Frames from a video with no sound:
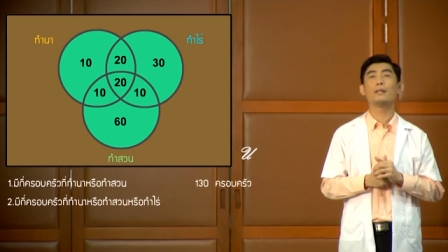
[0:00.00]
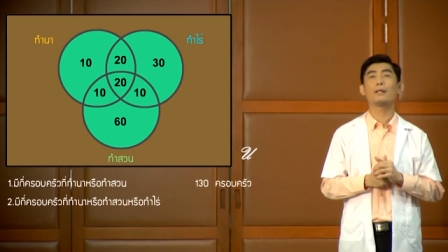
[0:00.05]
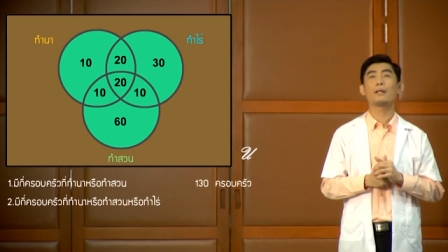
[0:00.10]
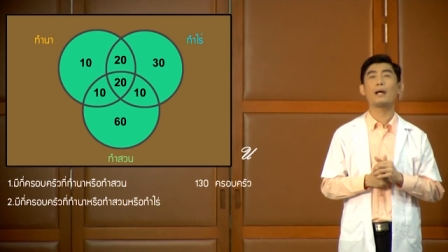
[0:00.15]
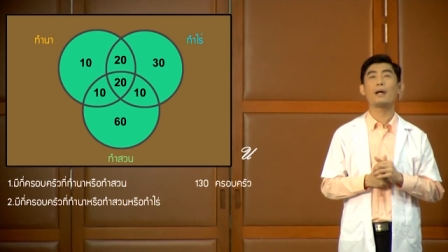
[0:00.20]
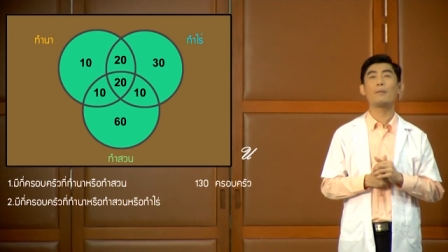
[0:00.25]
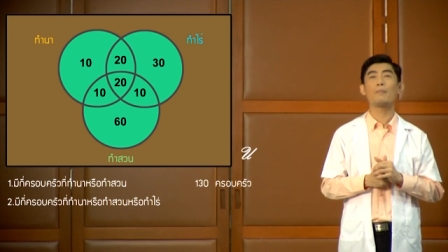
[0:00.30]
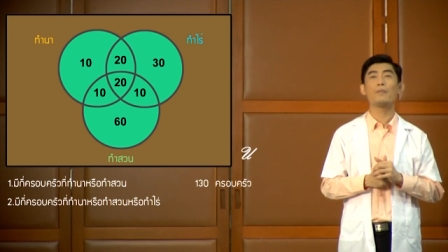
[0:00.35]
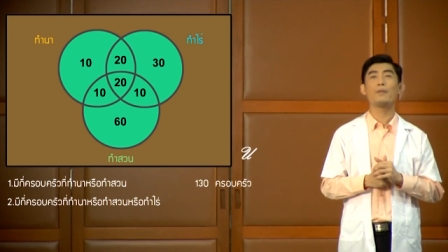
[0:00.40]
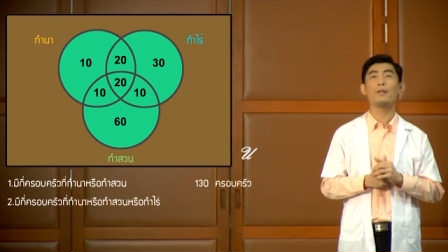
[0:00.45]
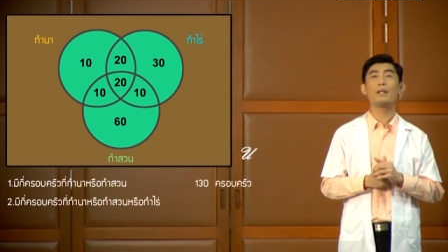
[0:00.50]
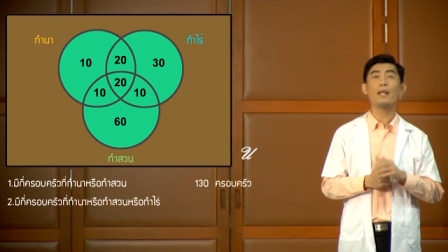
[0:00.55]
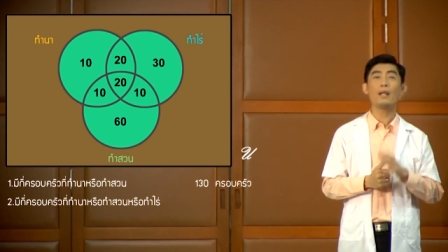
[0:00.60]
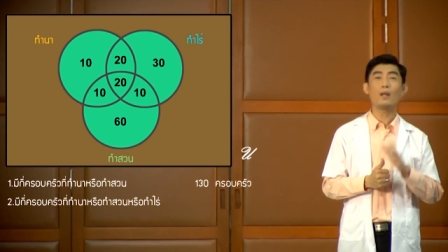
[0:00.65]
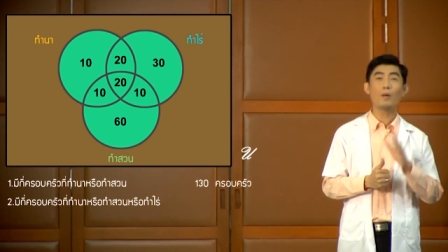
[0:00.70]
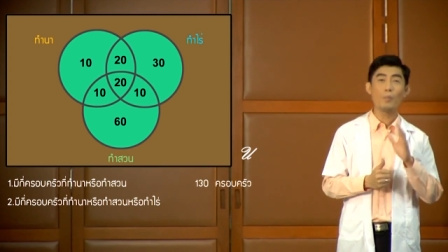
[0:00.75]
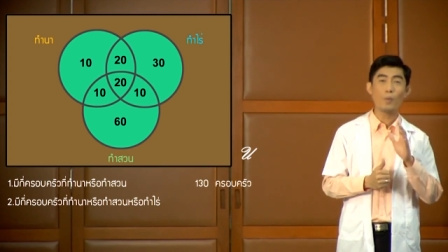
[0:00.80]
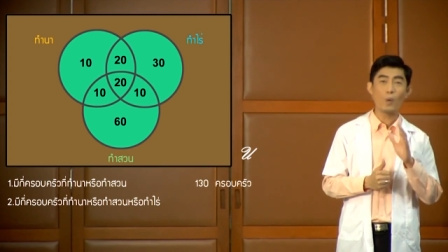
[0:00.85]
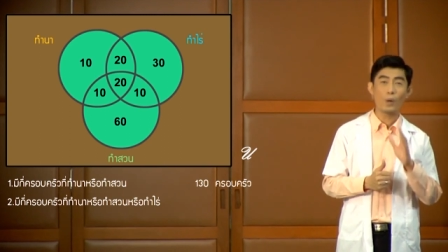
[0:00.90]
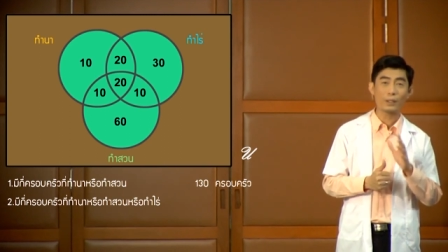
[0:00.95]
นะครับนักเรี
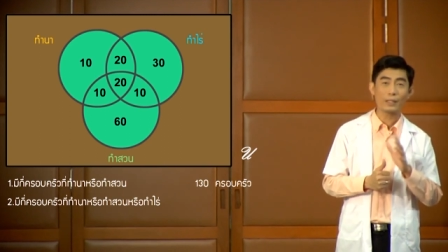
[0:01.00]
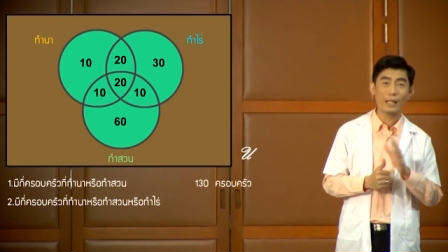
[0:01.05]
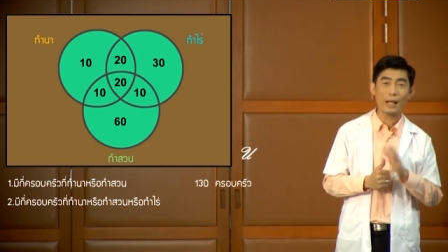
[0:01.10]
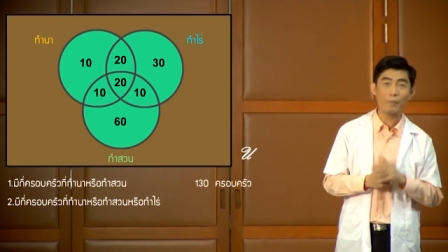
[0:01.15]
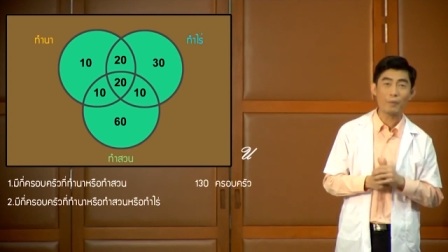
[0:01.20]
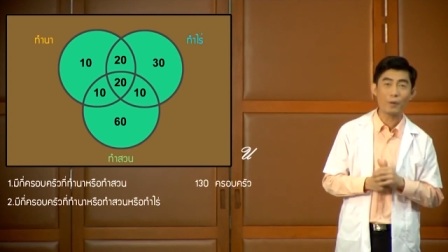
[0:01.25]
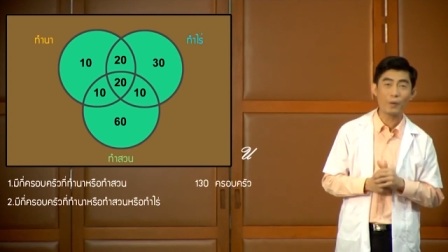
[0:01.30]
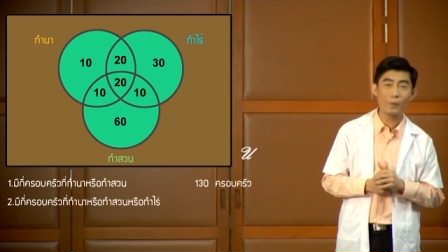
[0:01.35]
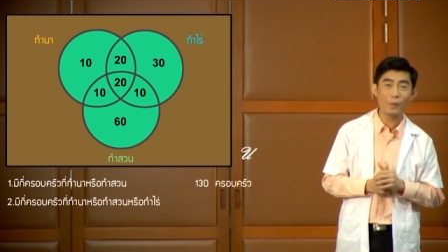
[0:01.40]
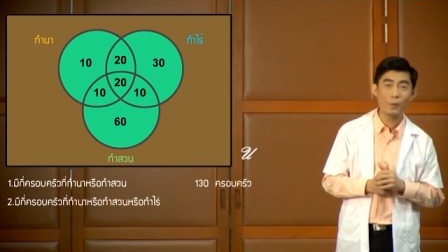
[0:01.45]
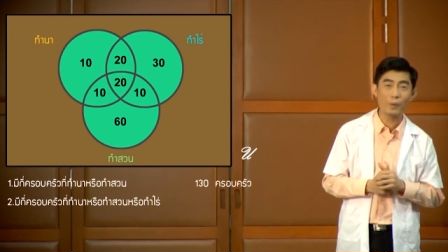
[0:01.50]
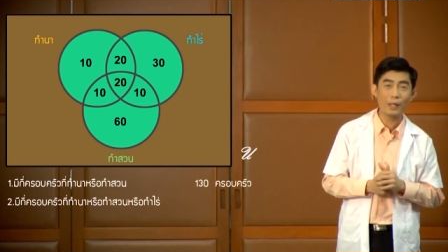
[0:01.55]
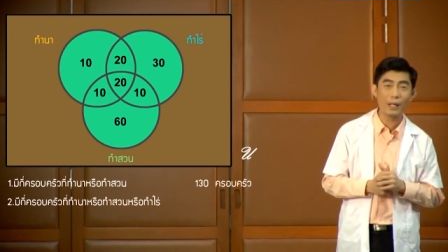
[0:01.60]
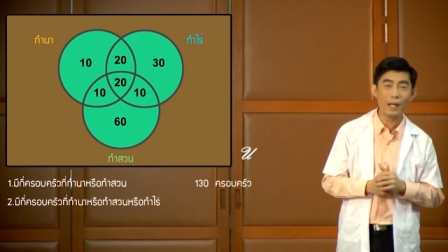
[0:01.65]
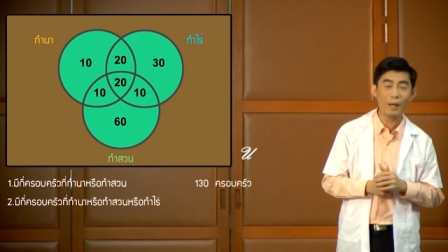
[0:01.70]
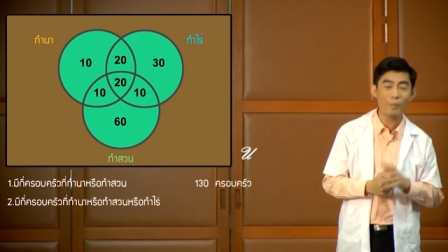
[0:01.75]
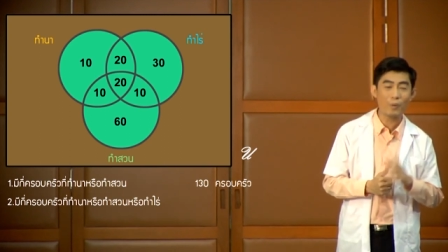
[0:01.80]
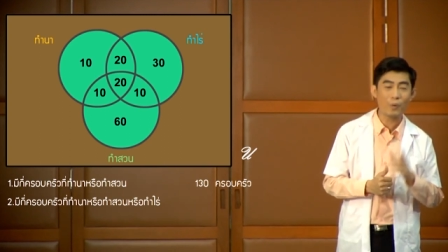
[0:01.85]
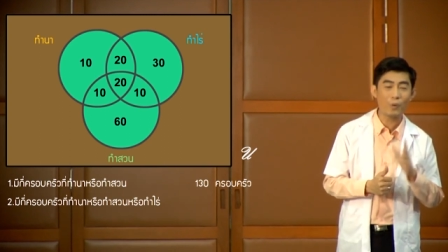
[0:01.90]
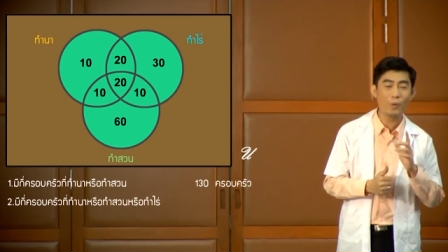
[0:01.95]
ยนลองบวกตามครู
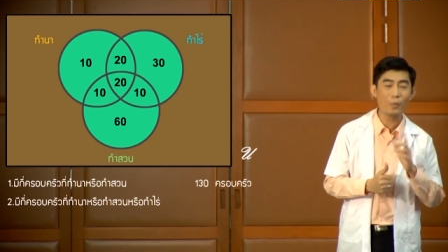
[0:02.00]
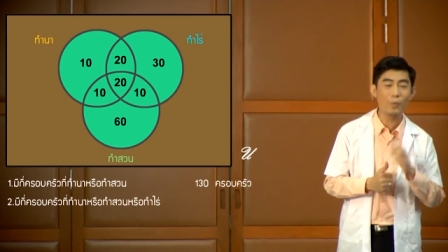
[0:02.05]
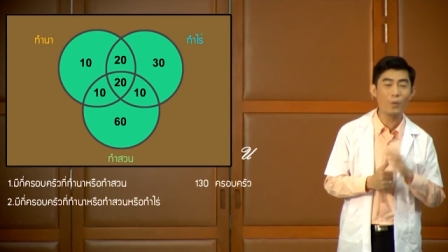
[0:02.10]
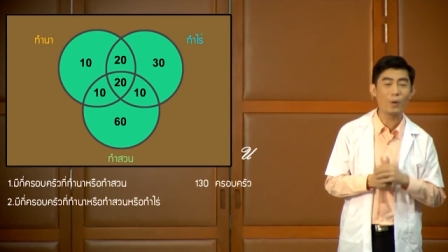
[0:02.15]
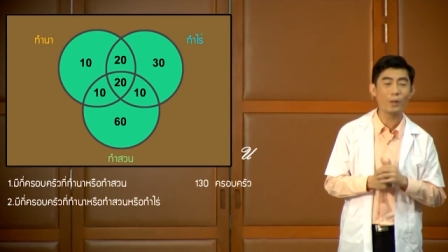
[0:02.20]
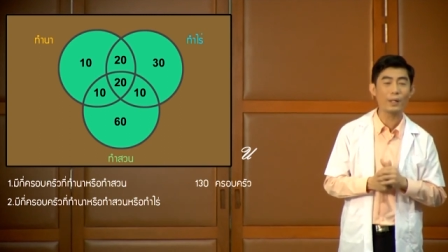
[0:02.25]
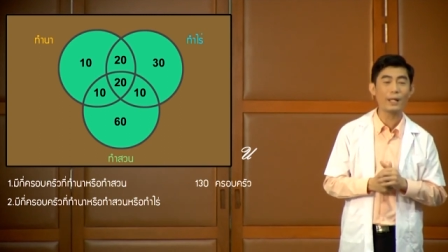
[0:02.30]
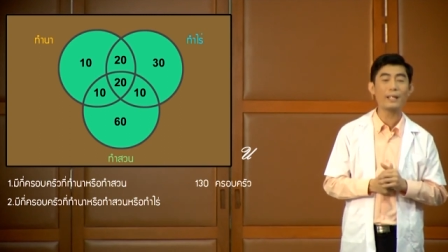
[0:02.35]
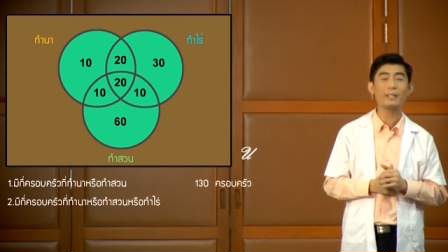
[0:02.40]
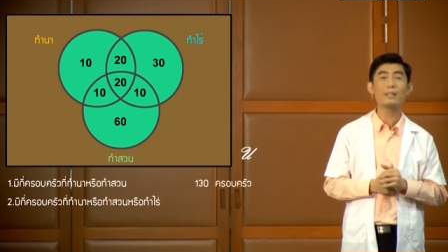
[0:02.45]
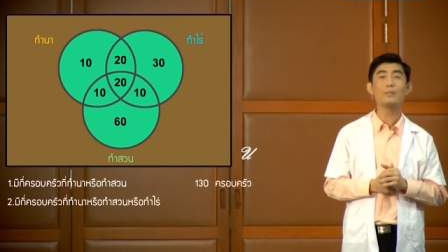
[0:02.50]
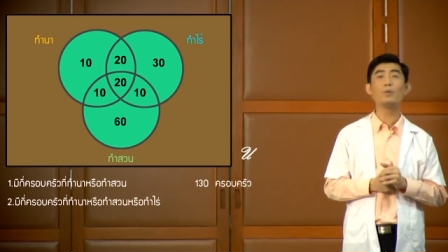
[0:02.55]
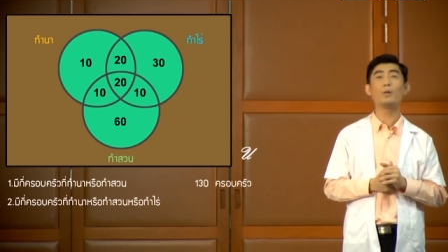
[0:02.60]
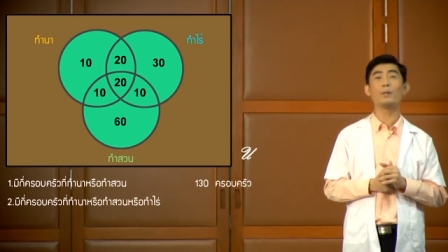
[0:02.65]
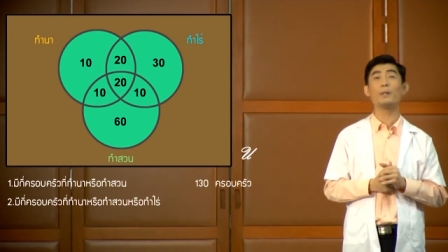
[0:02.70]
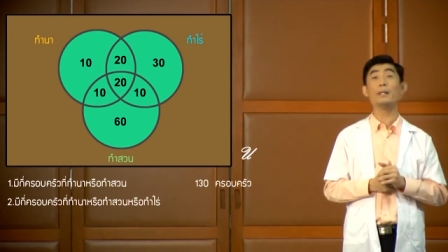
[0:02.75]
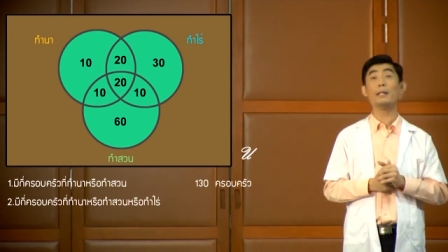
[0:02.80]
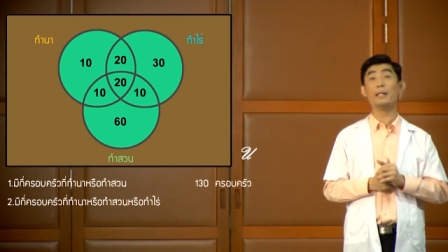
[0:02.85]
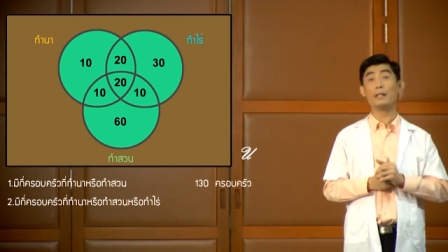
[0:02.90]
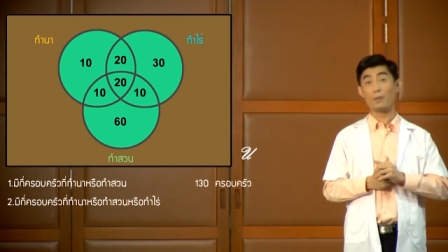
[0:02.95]
นะครับครูบวกได้ทั้งห
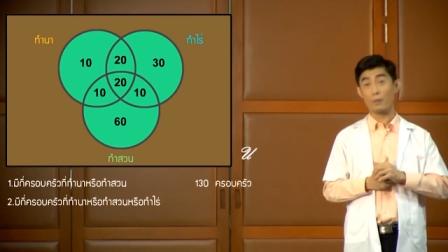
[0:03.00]
มด